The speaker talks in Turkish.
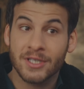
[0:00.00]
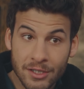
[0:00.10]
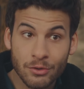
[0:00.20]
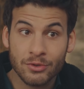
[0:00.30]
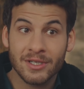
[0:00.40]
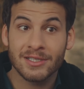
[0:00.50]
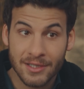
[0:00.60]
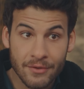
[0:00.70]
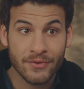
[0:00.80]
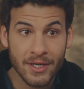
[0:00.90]
geri gönderildi
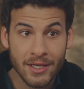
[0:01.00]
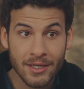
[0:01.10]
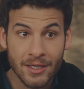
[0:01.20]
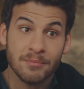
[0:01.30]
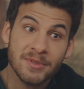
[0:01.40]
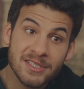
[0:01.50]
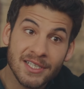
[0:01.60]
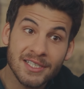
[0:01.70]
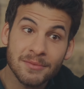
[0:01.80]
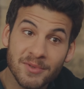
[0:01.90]
Defne'ye, biz de
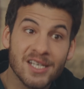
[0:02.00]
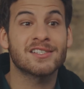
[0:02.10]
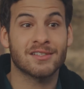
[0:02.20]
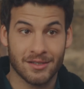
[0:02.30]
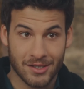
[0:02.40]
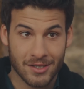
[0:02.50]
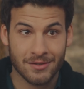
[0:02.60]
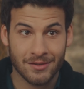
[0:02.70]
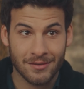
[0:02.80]
gidip yenisini alacağız.